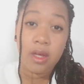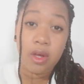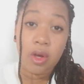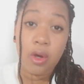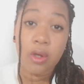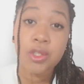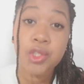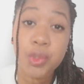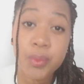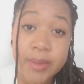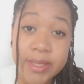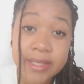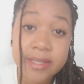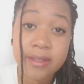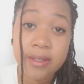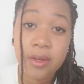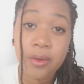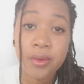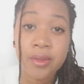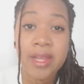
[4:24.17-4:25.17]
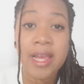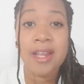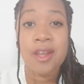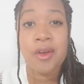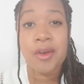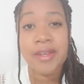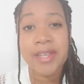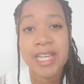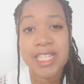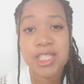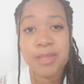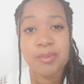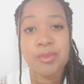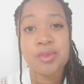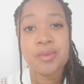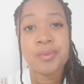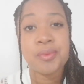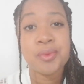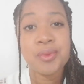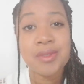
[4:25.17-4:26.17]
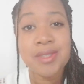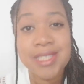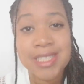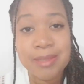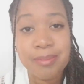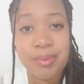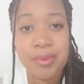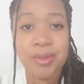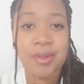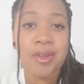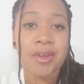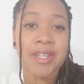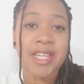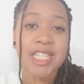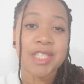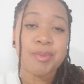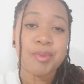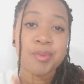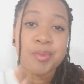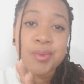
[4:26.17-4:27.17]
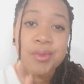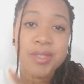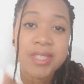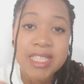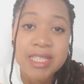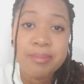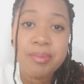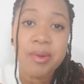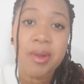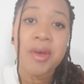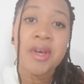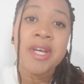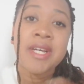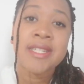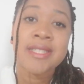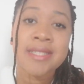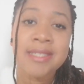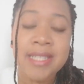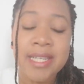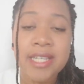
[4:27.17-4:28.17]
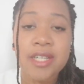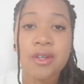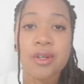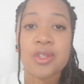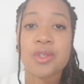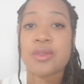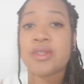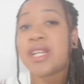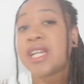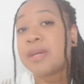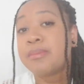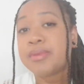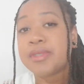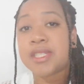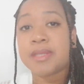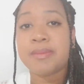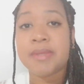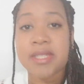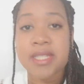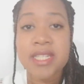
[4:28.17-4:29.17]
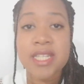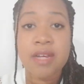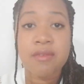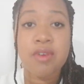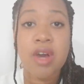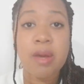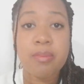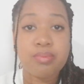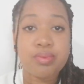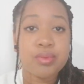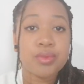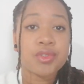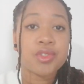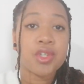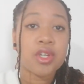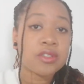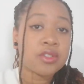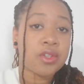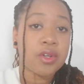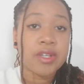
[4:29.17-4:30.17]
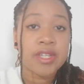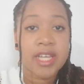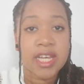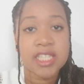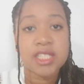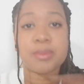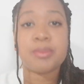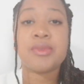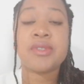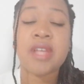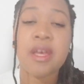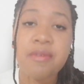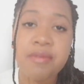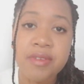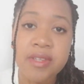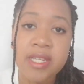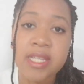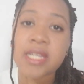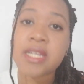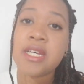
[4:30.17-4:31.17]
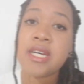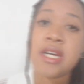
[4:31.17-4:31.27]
Ensuite, on a l'orgasme multiple. L'orgasme multiple, c'est quand on a la possibilité d'avoir plusieurs orgasmes d'affilée.